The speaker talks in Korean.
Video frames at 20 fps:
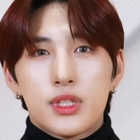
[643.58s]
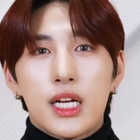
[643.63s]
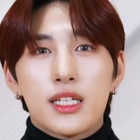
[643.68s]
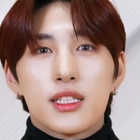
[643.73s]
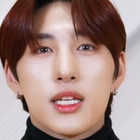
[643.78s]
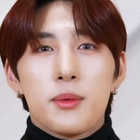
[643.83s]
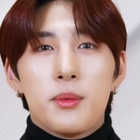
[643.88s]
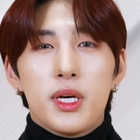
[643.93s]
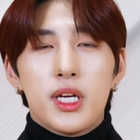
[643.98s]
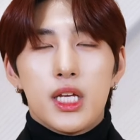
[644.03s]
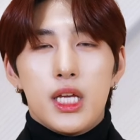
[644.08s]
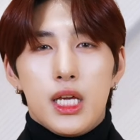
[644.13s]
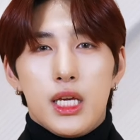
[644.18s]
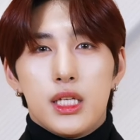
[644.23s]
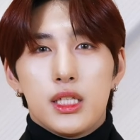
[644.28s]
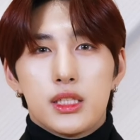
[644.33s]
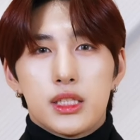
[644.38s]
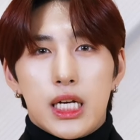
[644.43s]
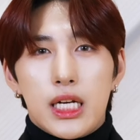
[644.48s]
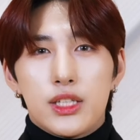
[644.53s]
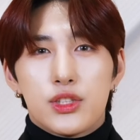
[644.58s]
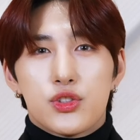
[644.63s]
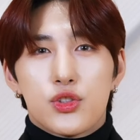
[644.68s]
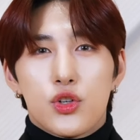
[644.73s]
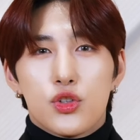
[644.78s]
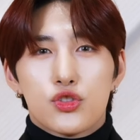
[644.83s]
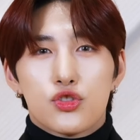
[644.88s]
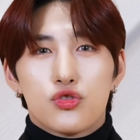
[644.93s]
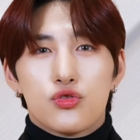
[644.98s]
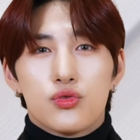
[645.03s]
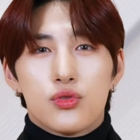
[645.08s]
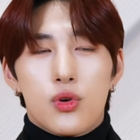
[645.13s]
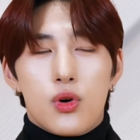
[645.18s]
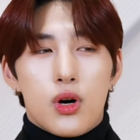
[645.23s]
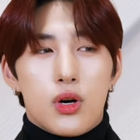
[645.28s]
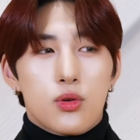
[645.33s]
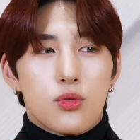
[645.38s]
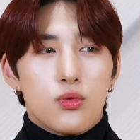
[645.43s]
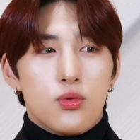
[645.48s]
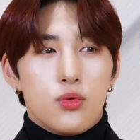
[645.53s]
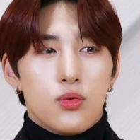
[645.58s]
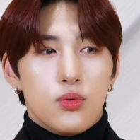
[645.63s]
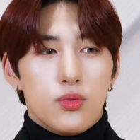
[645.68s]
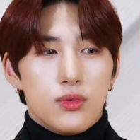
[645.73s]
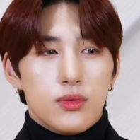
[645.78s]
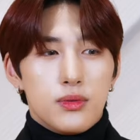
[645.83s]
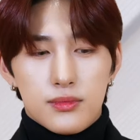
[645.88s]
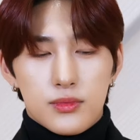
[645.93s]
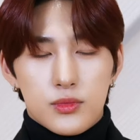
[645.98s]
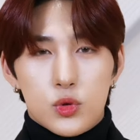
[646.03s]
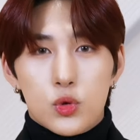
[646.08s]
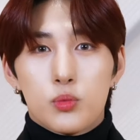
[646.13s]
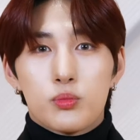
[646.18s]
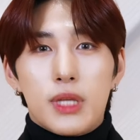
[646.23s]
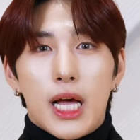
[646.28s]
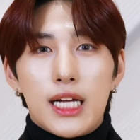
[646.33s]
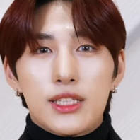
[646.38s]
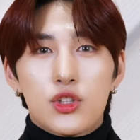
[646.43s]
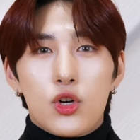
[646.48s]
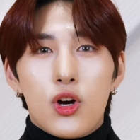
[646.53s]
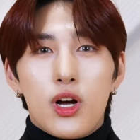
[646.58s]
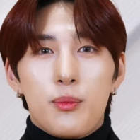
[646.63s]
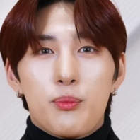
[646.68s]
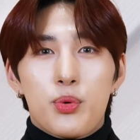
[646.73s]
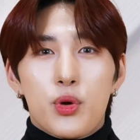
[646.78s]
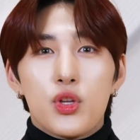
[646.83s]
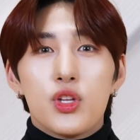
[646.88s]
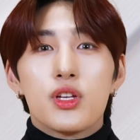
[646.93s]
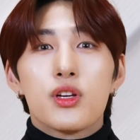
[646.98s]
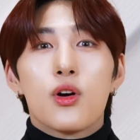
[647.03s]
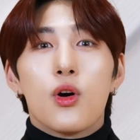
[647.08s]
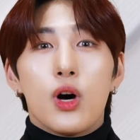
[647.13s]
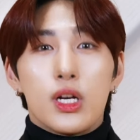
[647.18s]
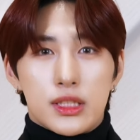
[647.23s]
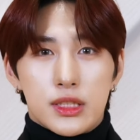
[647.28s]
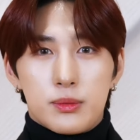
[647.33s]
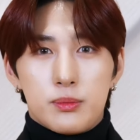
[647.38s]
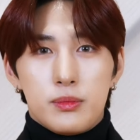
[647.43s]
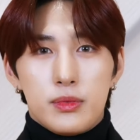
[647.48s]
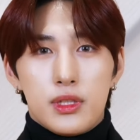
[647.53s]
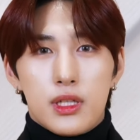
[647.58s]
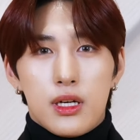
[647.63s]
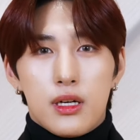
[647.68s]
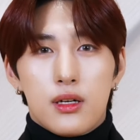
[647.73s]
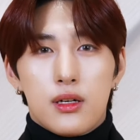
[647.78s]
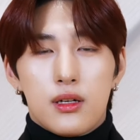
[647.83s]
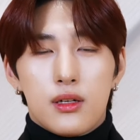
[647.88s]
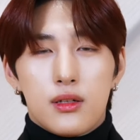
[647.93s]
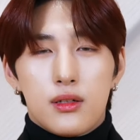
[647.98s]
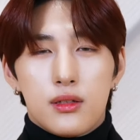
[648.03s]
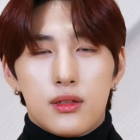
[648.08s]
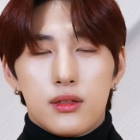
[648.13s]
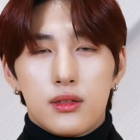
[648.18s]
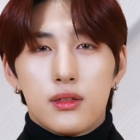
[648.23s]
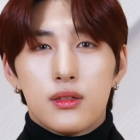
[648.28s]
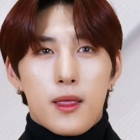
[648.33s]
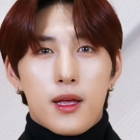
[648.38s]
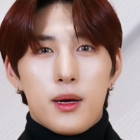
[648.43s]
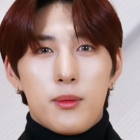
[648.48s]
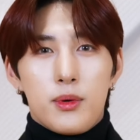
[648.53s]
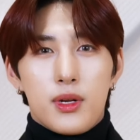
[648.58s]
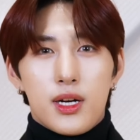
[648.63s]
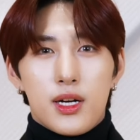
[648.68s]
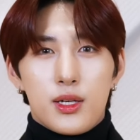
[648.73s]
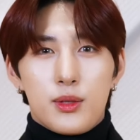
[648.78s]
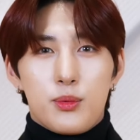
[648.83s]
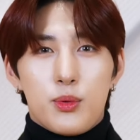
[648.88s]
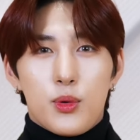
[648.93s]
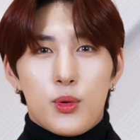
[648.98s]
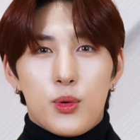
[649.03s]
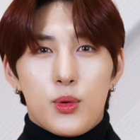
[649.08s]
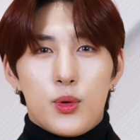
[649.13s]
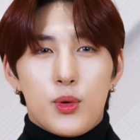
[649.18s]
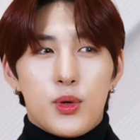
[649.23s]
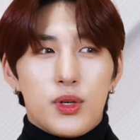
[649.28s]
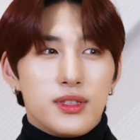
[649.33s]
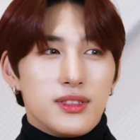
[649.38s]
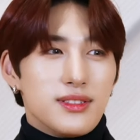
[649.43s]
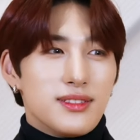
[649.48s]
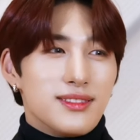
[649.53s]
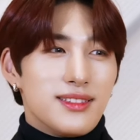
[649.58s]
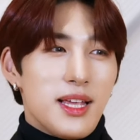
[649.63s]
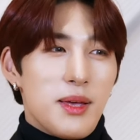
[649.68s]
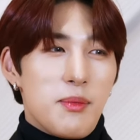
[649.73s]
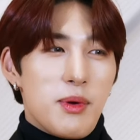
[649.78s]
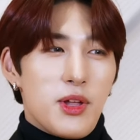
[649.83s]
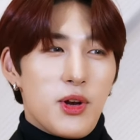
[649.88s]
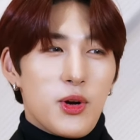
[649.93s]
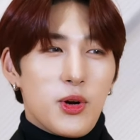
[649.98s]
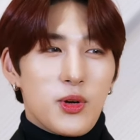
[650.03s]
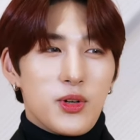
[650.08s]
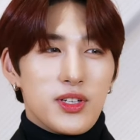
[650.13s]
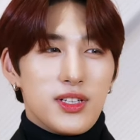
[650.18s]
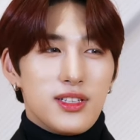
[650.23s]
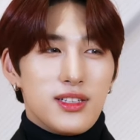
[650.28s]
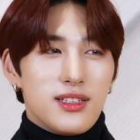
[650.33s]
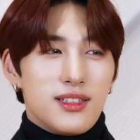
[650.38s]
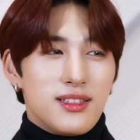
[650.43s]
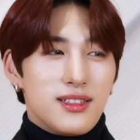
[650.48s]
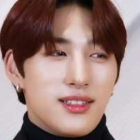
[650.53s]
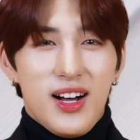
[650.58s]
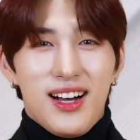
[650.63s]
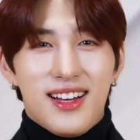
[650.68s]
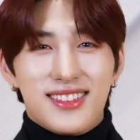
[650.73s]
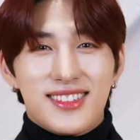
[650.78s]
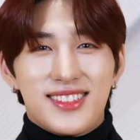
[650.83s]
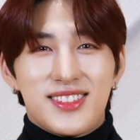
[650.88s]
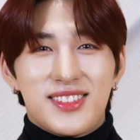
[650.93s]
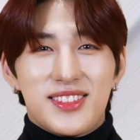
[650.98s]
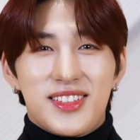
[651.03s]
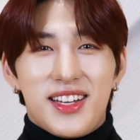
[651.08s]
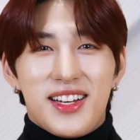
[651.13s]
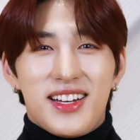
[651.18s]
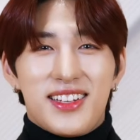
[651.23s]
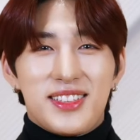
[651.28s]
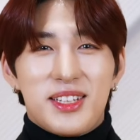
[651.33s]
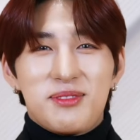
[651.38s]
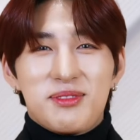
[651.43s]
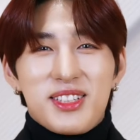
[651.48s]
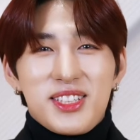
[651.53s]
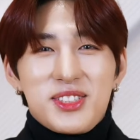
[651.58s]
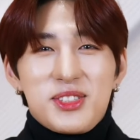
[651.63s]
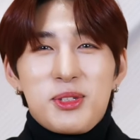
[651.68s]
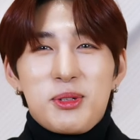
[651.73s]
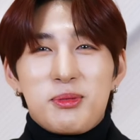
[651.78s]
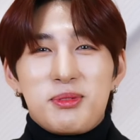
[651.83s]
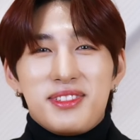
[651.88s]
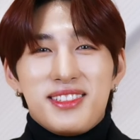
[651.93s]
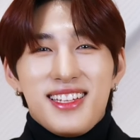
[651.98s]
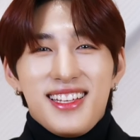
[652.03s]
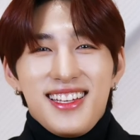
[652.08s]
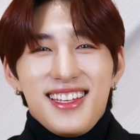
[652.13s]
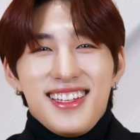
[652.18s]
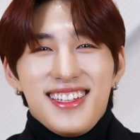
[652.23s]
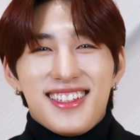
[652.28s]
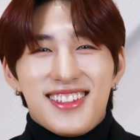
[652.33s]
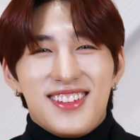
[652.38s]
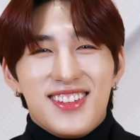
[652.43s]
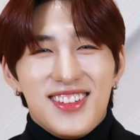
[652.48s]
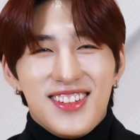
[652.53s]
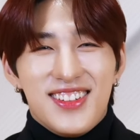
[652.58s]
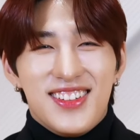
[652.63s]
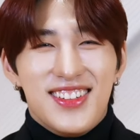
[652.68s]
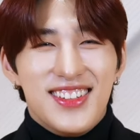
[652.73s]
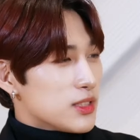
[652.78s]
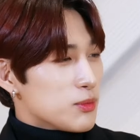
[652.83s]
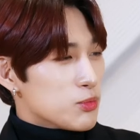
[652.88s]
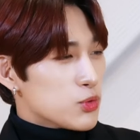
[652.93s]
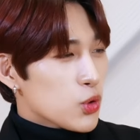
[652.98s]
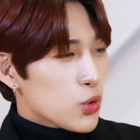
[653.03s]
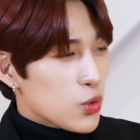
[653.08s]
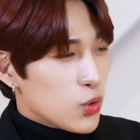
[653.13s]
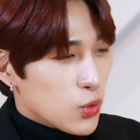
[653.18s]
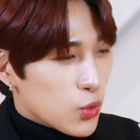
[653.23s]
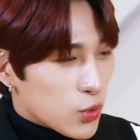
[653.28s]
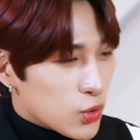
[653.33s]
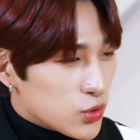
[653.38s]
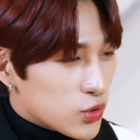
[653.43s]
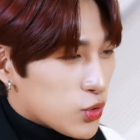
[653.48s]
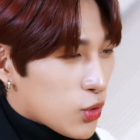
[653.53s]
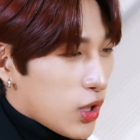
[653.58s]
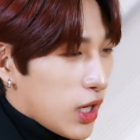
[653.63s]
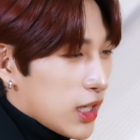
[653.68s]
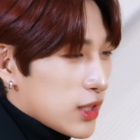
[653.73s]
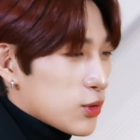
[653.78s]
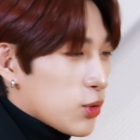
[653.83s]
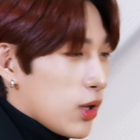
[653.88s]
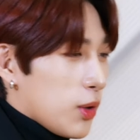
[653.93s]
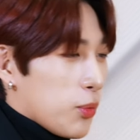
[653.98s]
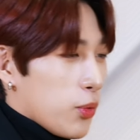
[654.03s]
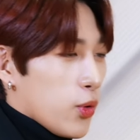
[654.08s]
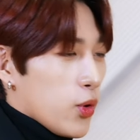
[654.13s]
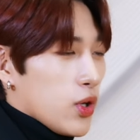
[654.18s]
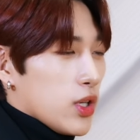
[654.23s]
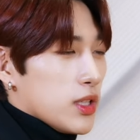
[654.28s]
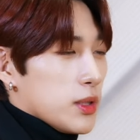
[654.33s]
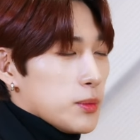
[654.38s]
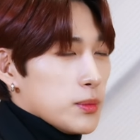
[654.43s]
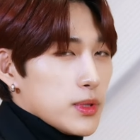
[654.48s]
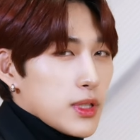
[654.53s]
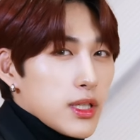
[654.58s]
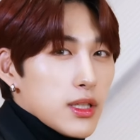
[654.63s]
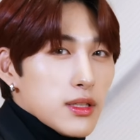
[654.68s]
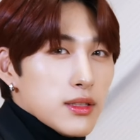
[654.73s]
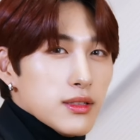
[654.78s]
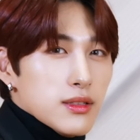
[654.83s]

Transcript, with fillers: 상대방의 얘기를 잘 들어주는 것 같고 좀 다정한 편인 것 같습니다 카메라를 보고 내 매력을 아따 남사시로 근데 어 무조건 오른쪽 각도가 보여야 됩니다